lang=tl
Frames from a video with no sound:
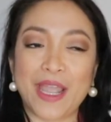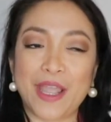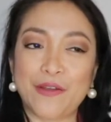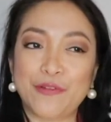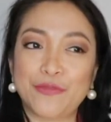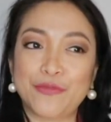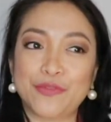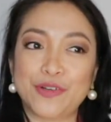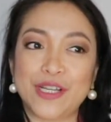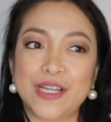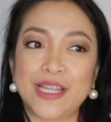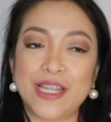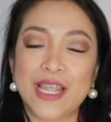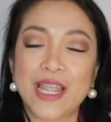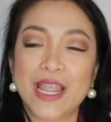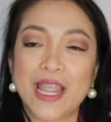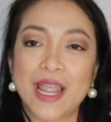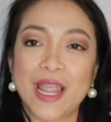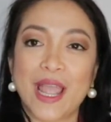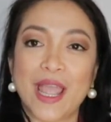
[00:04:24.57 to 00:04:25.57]

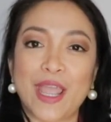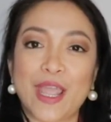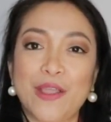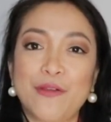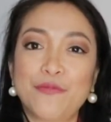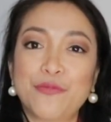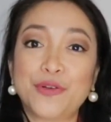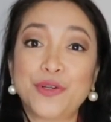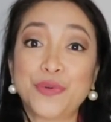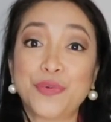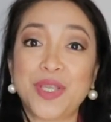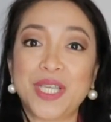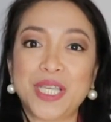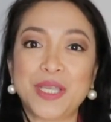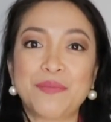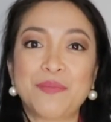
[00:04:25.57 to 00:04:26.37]
Every, every week,